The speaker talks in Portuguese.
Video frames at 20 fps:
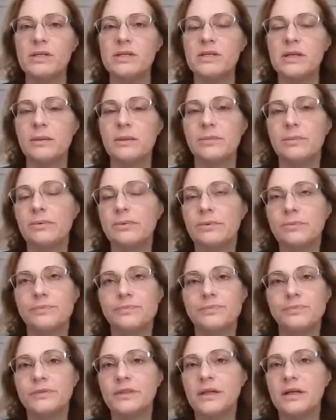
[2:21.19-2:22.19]
Ah, por
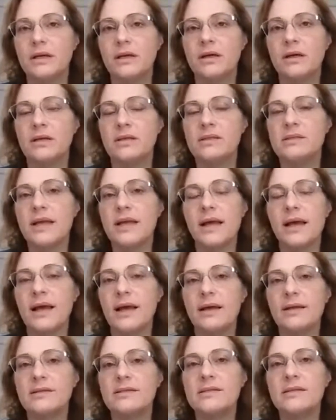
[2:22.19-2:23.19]
exemplo, ah,
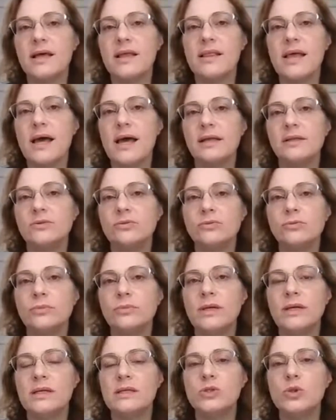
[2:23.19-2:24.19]
está instalado
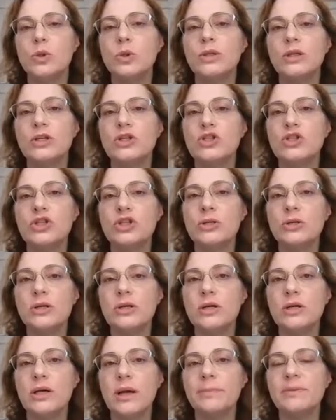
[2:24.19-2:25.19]
numa zona
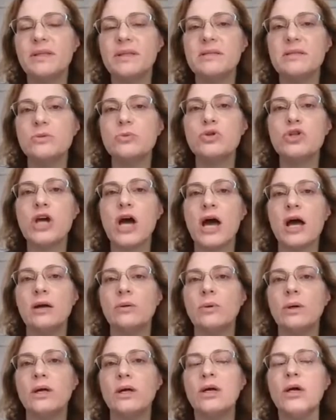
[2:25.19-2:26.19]
de captação de
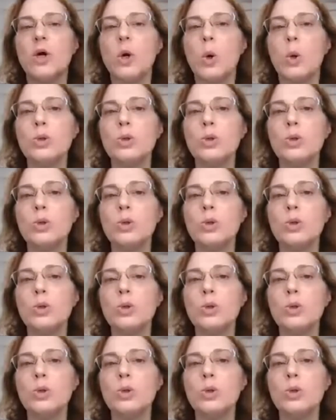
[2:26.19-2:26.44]
água,